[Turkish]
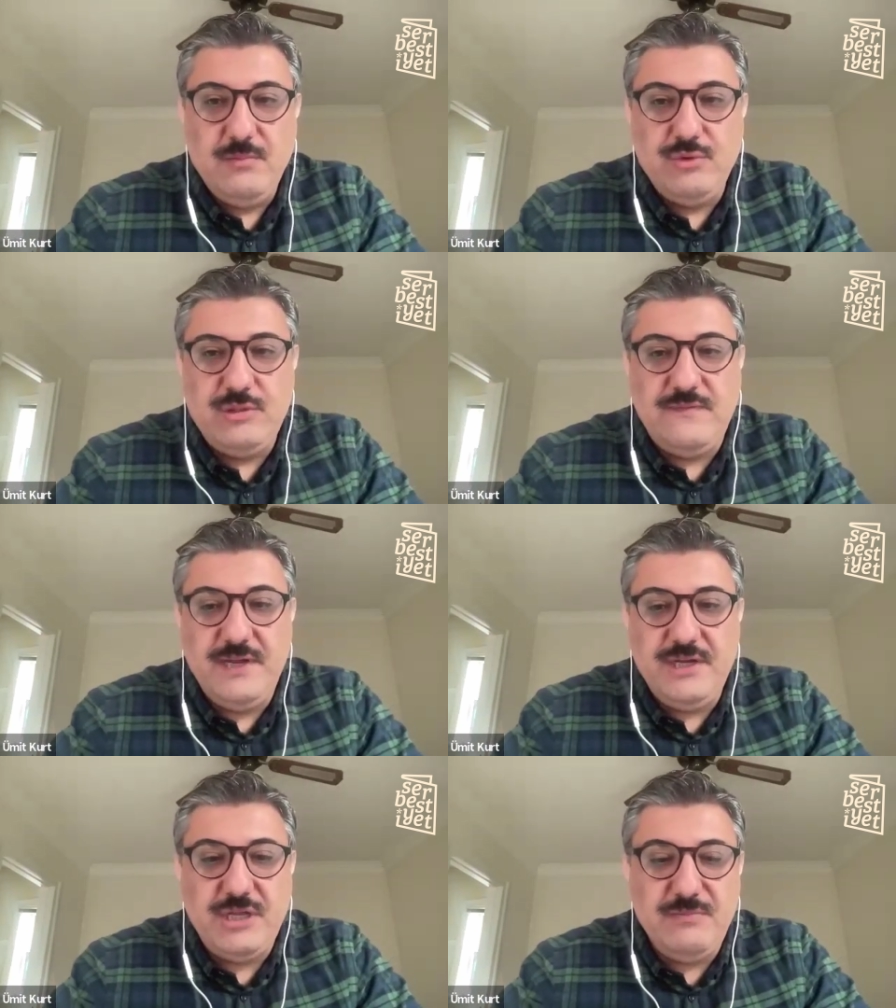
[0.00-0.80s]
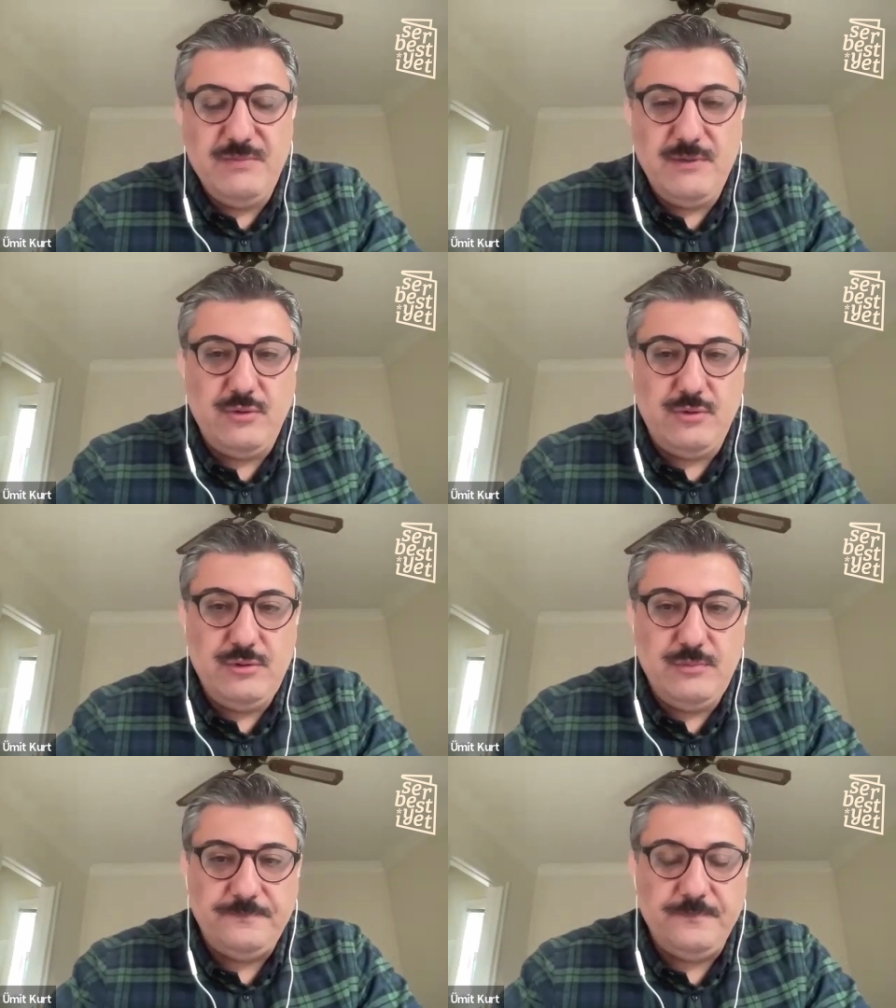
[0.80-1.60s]
Mustafa Reşat
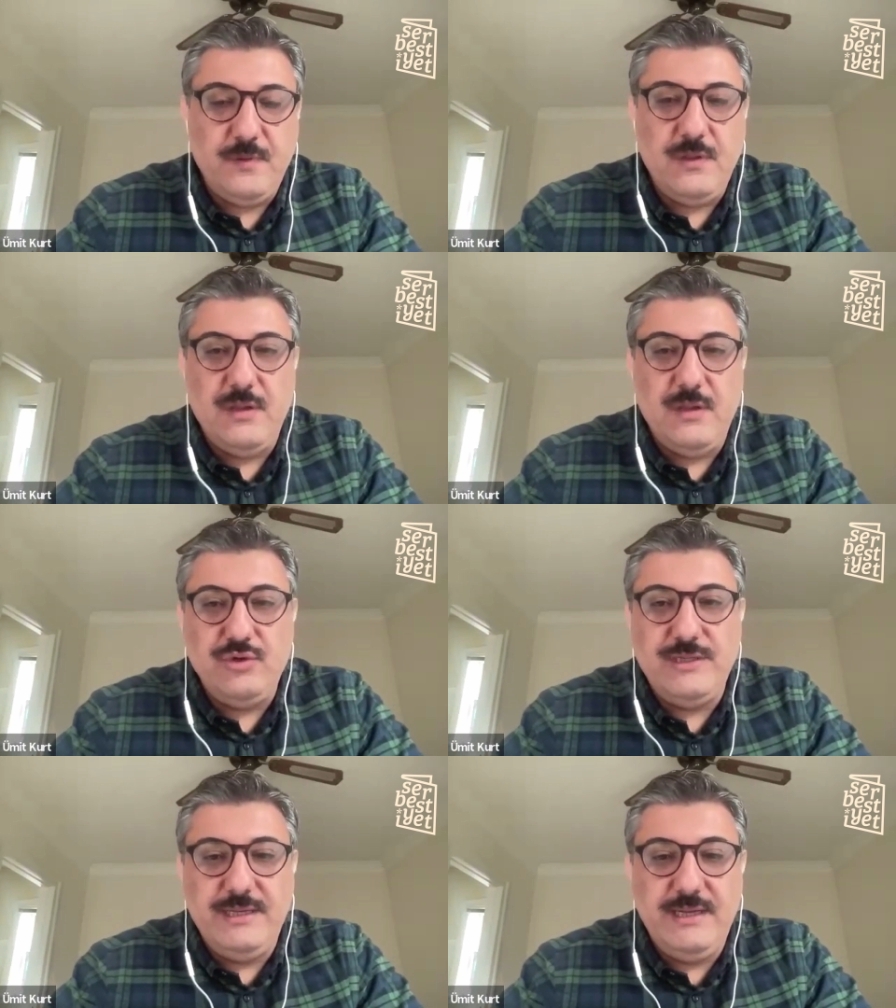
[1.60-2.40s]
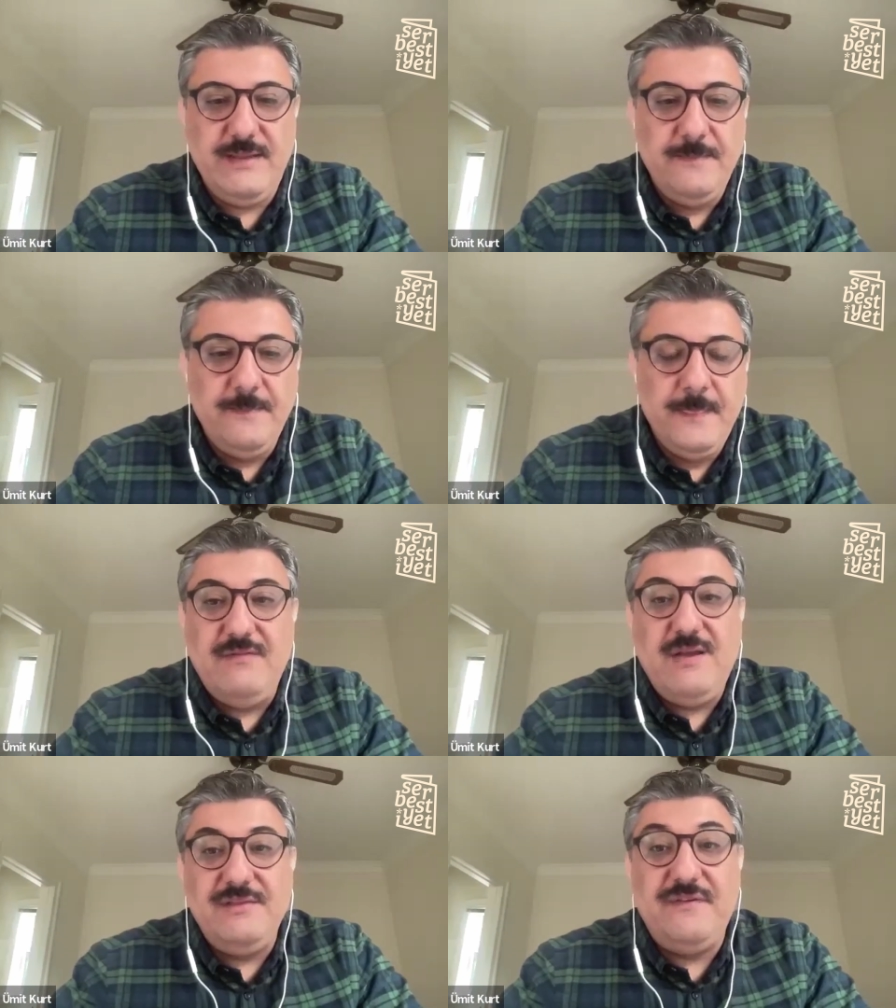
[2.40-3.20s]
Mimaroğlu e, öncelikle
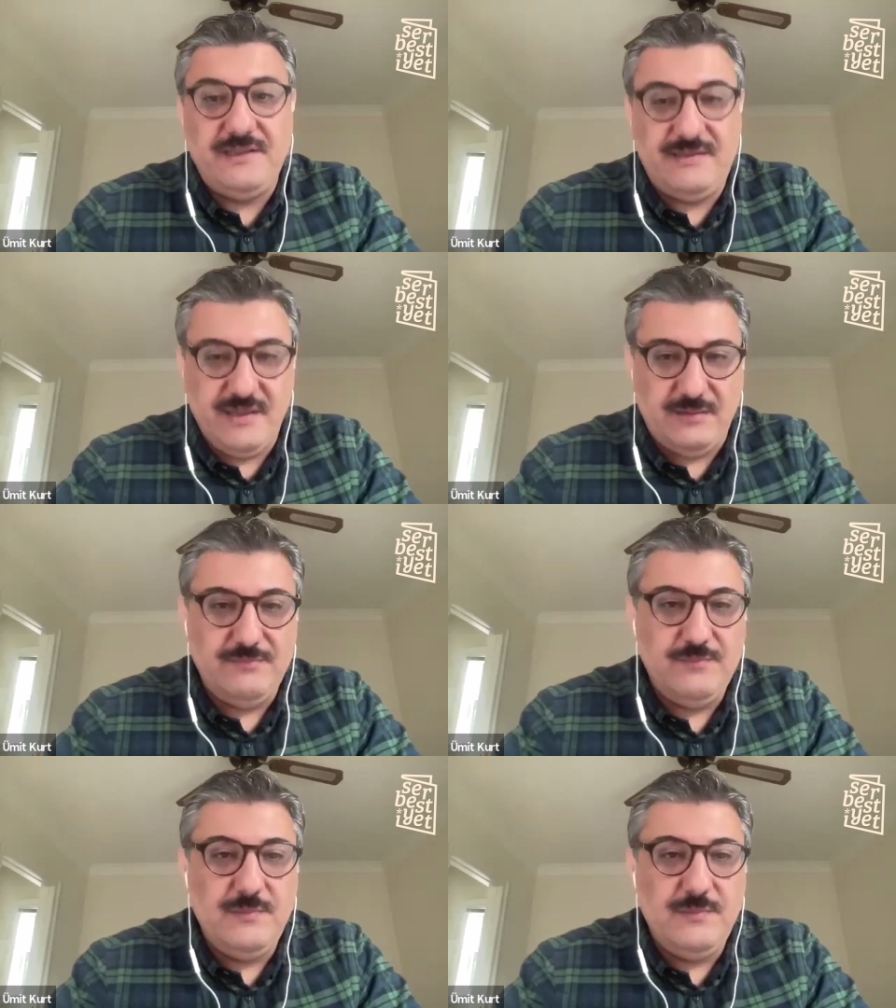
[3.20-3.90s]
evladı Fatihan.